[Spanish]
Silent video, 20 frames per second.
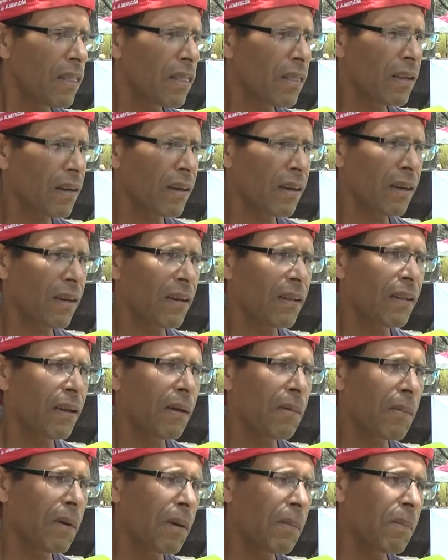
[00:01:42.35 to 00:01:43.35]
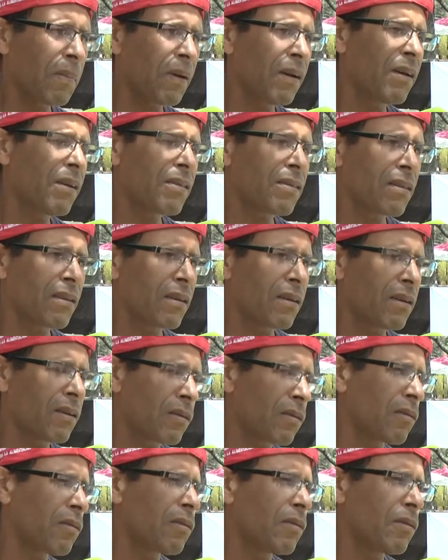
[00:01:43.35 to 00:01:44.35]
Trae nada más pasta,
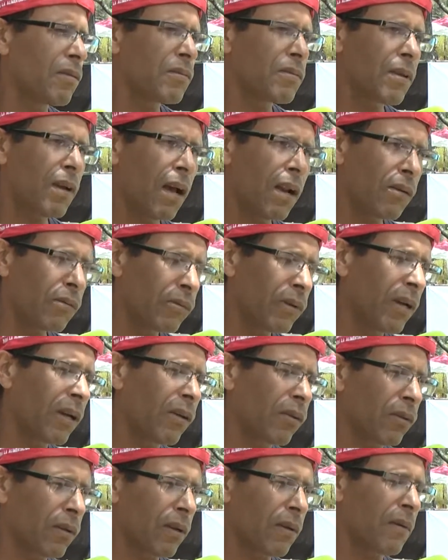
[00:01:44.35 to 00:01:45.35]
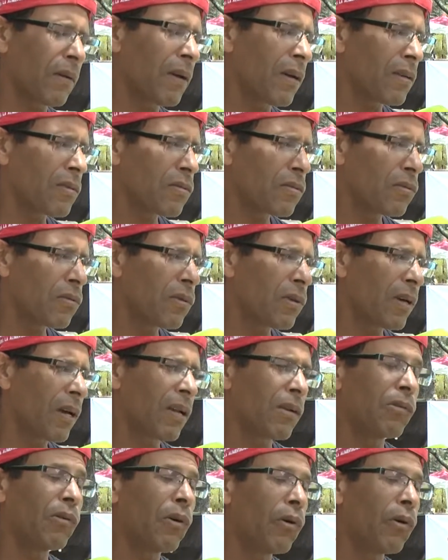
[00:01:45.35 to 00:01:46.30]
arroz, alguna que otra vez azúcar,